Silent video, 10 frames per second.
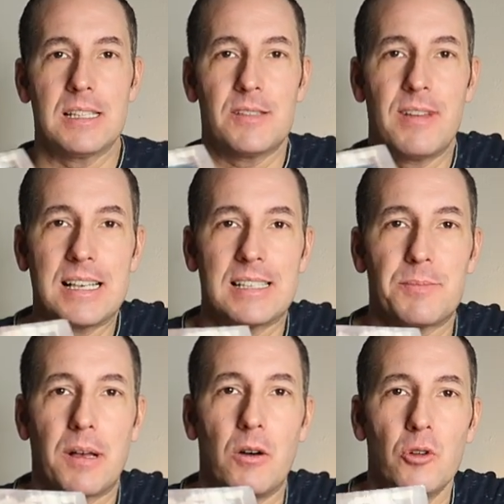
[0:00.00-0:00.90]
das Wachs, es
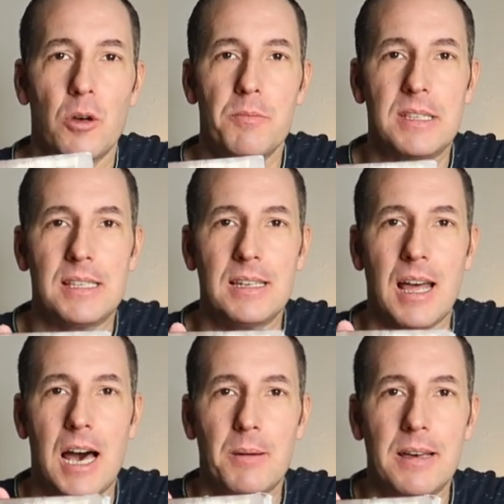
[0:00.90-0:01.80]
braucht noch ein
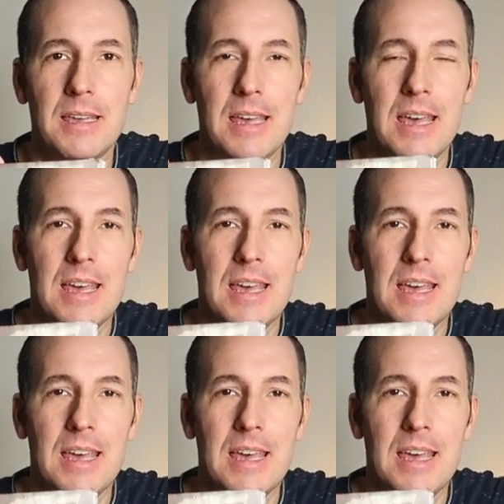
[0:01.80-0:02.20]
bisschen, aber